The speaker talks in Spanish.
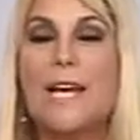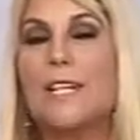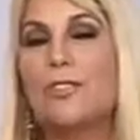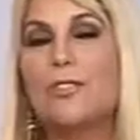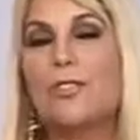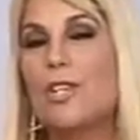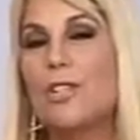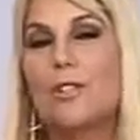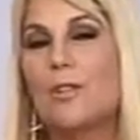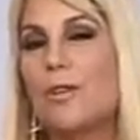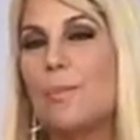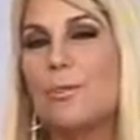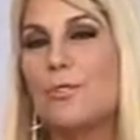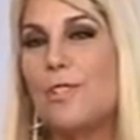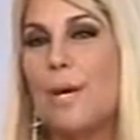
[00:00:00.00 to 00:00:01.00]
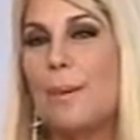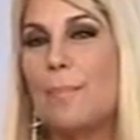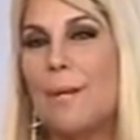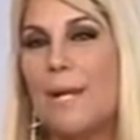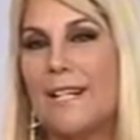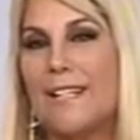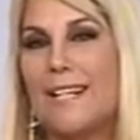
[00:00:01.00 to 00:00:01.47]
Y nosotros, como
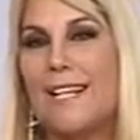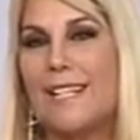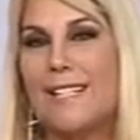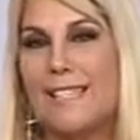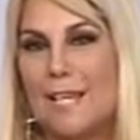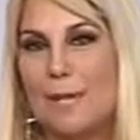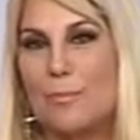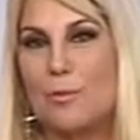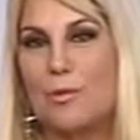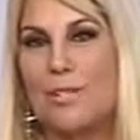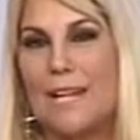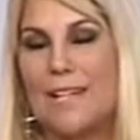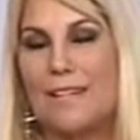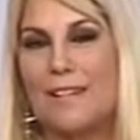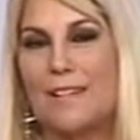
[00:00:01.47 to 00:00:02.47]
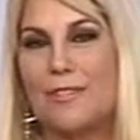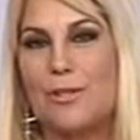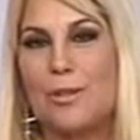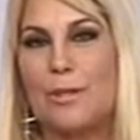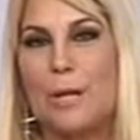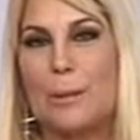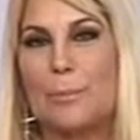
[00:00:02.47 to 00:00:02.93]
siempre, agradecemos al
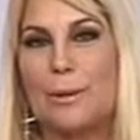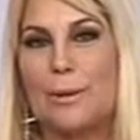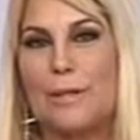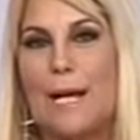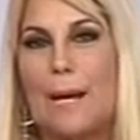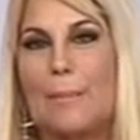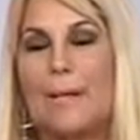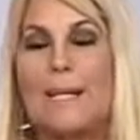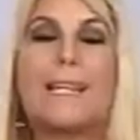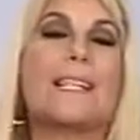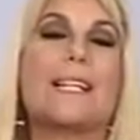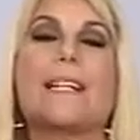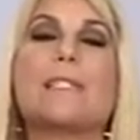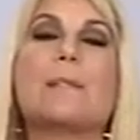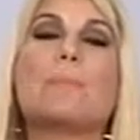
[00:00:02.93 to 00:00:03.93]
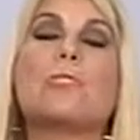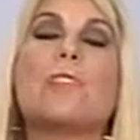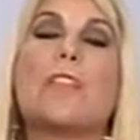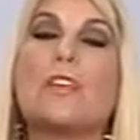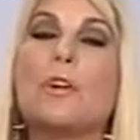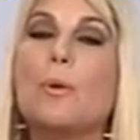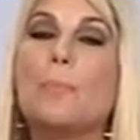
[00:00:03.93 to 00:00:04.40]
inicio del programa, le agradecemos
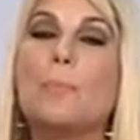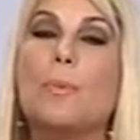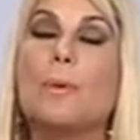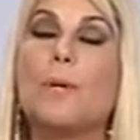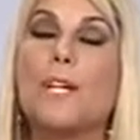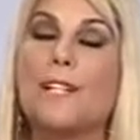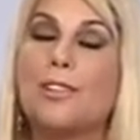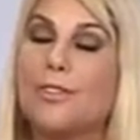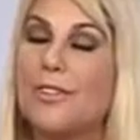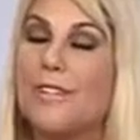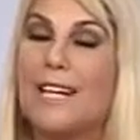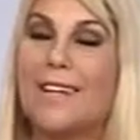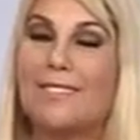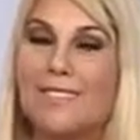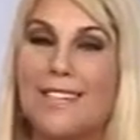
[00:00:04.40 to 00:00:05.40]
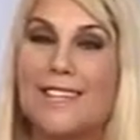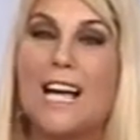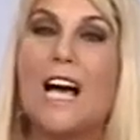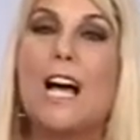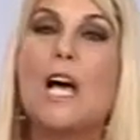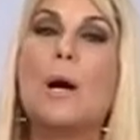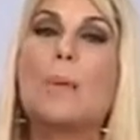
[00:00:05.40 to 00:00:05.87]
a Dios por el don de la vida,